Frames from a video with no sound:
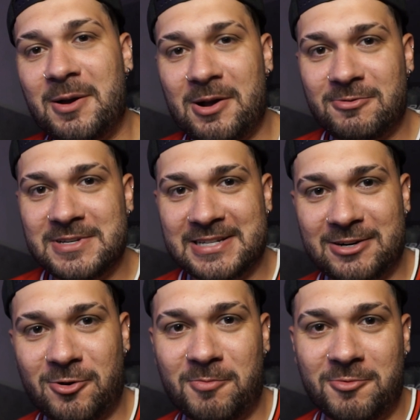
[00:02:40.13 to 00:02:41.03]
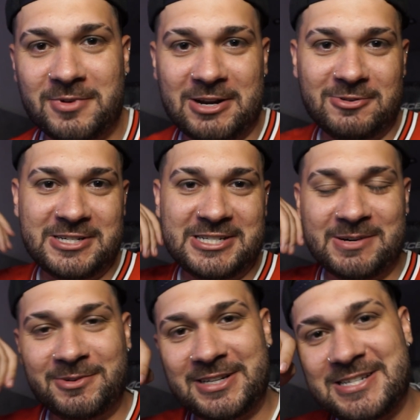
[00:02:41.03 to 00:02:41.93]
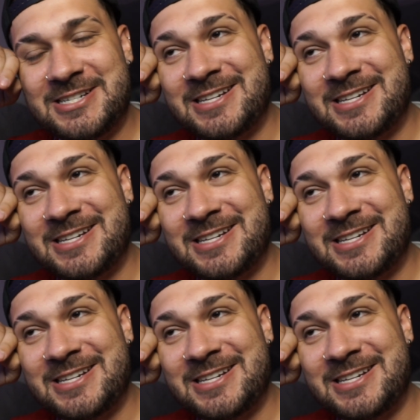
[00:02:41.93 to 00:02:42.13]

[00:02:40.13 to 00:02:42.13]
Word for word: é uma coisa comum, né? Hoje em dia muita gente